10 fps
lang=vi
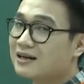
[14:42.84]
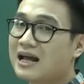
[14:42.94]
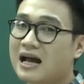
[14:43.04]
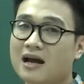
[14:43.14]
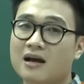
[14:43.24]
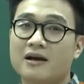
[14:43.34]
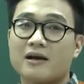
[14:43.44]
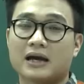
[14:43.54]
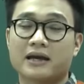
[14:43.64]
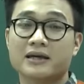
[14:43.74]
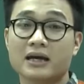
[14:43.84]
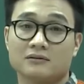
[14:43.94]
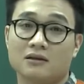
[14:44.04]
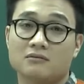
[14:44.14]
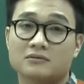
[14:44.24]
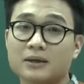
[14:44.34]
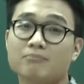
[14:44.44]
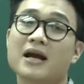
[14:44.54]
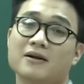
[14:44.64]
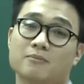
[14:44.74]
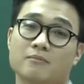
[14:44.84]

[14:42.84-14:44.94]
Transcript: là cái hiện thực cách mạng.